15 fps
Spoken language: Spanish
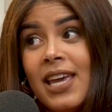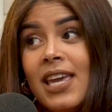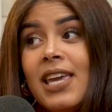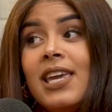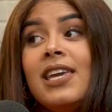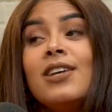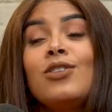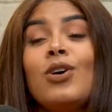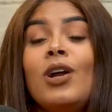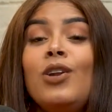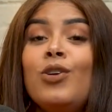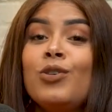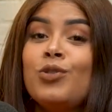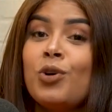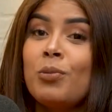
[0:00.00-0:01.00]
Y entonces el
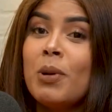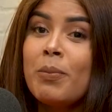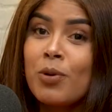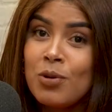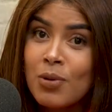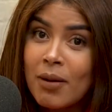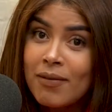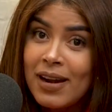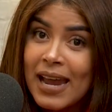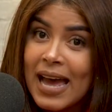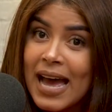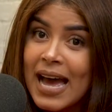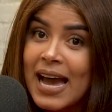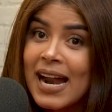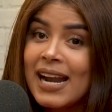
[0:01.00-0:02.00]
doctor me prohibió
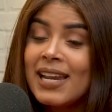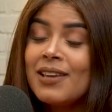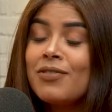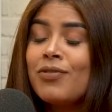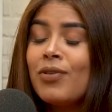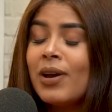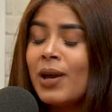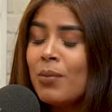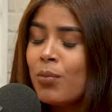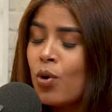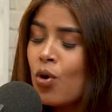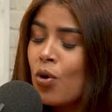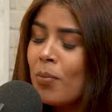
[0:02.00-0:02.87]
hablar y fue un poco